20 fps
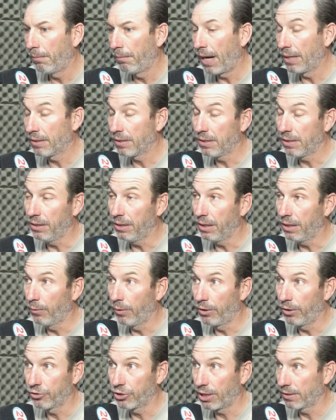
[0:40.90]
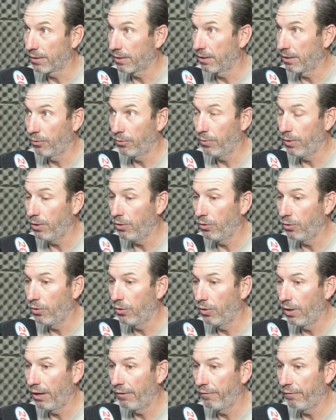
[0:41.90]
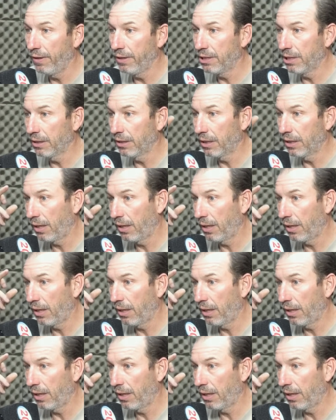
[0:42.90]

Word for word: así que bueno, ya se nos vino la fecha.